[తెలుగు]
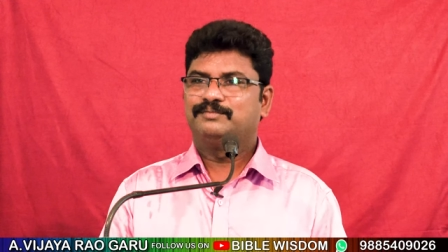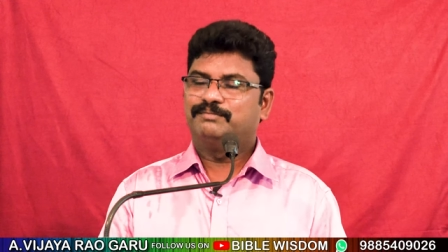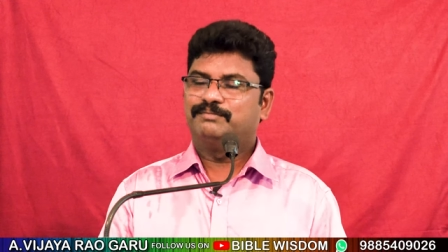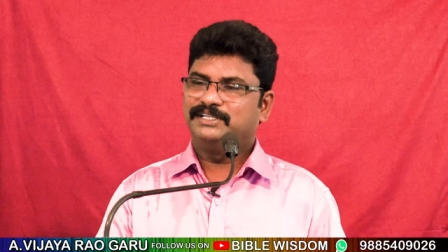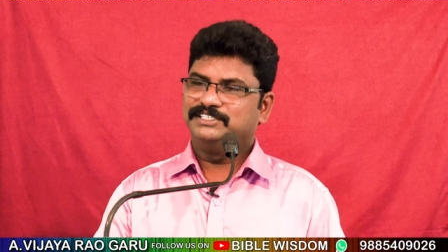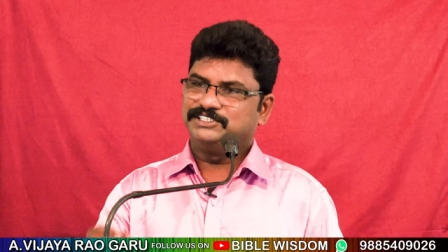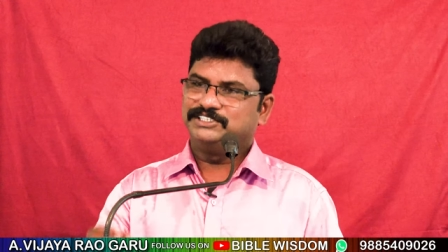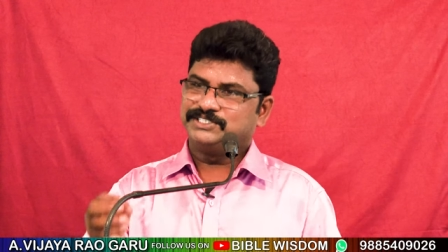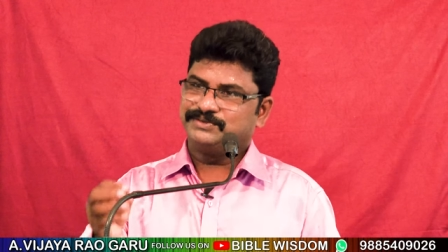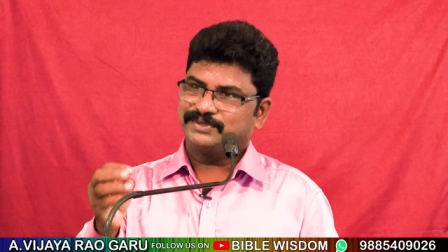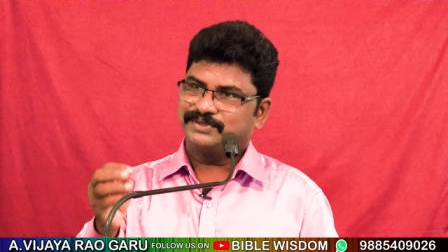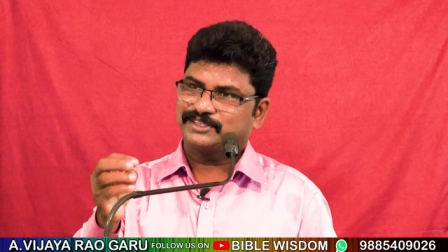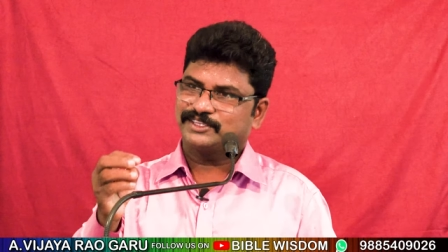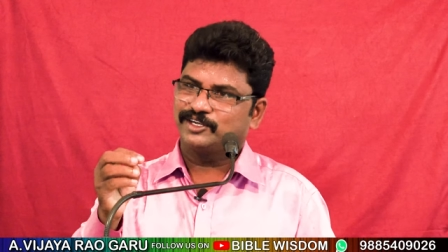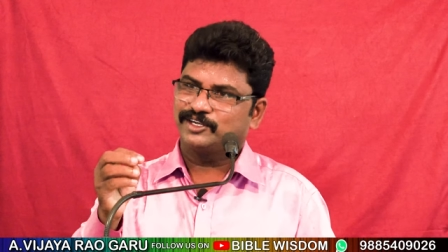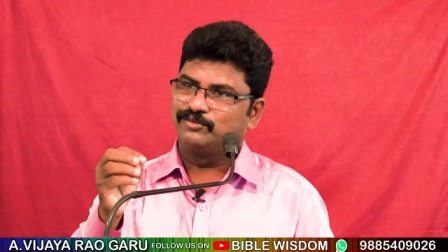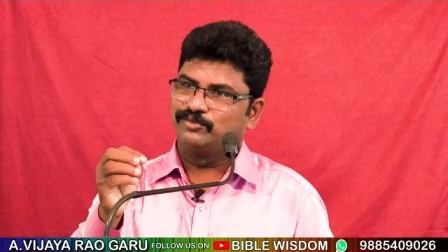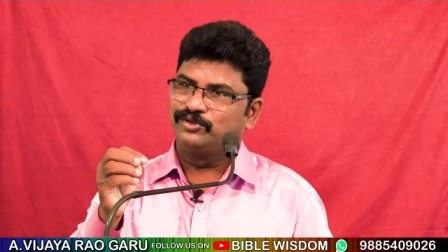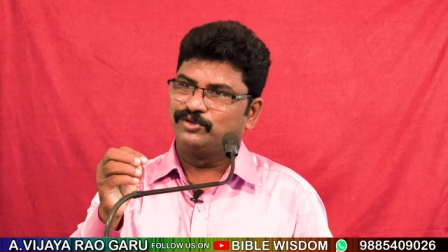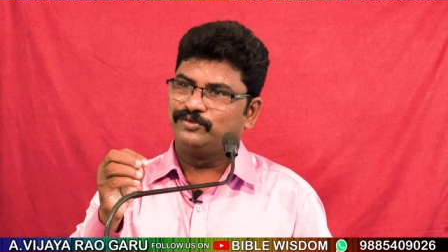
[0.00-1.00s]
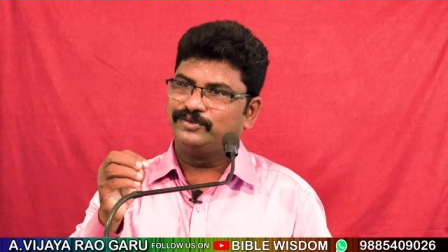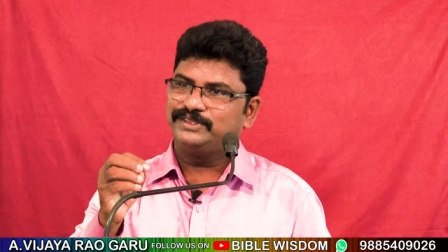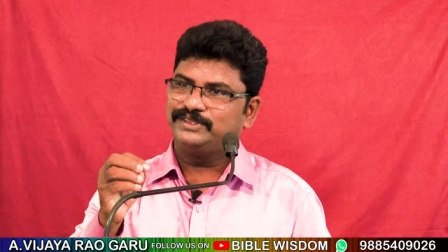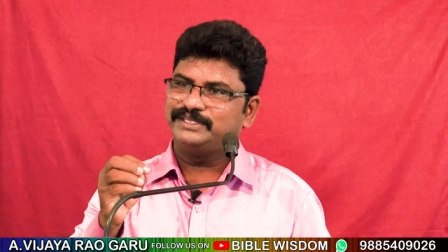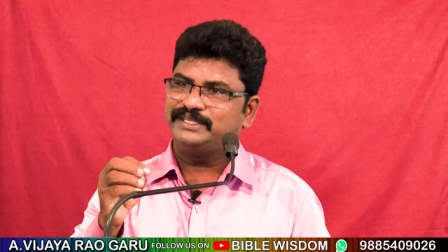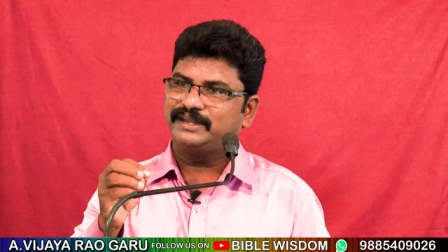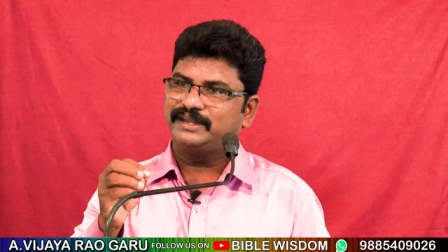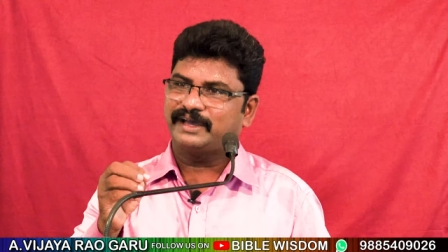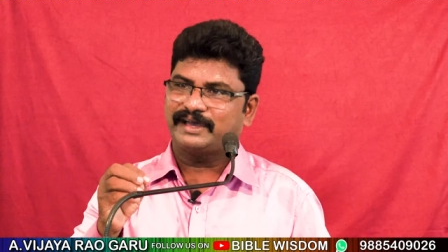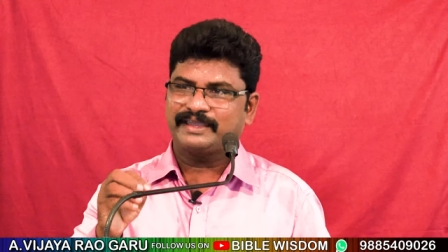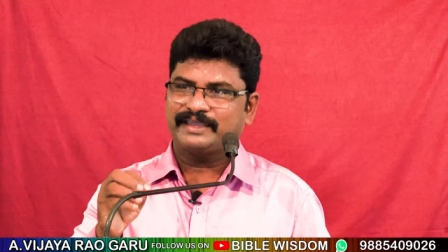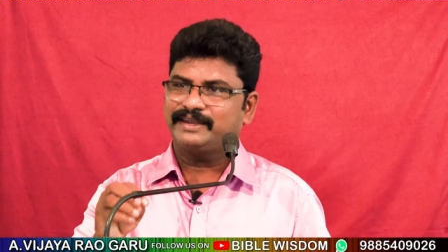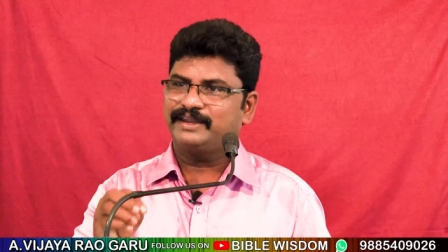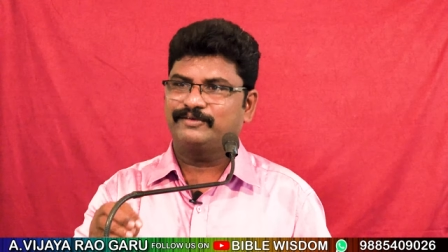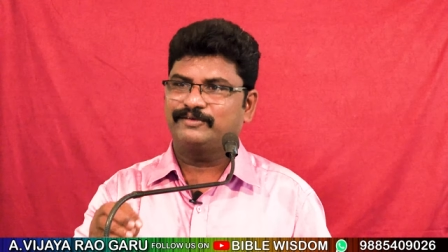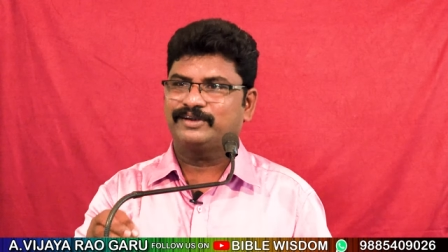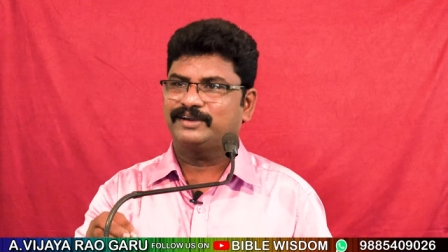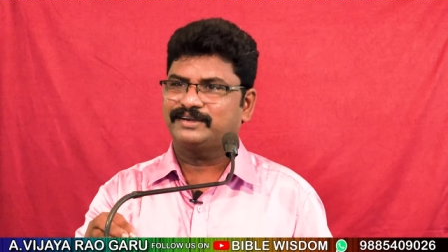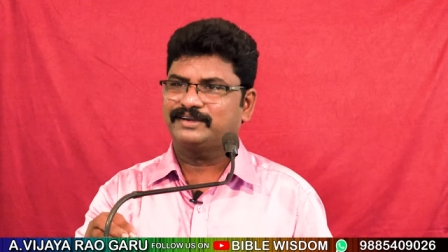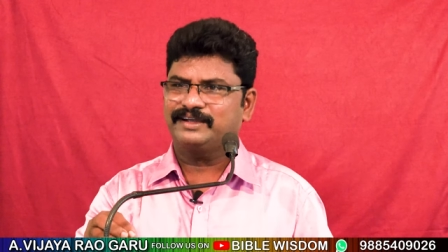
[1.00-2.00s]
మంచి విత్తనములు విత్తిన ఆయన
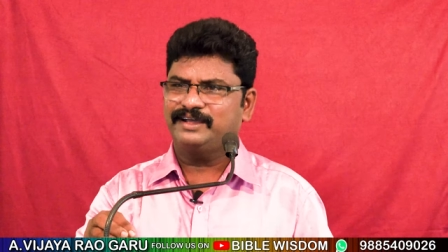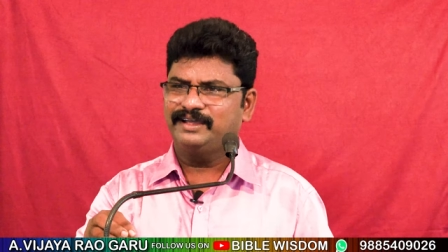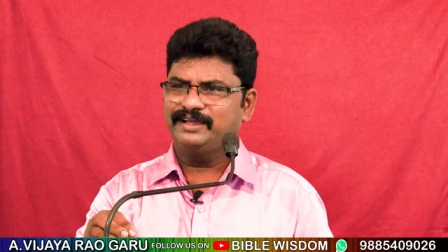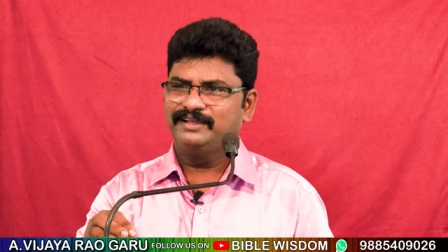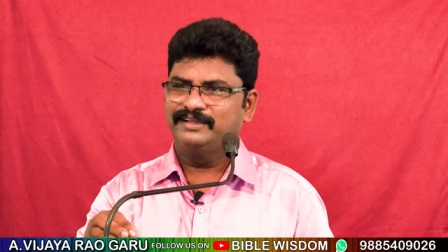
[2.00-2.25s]
ఎవరట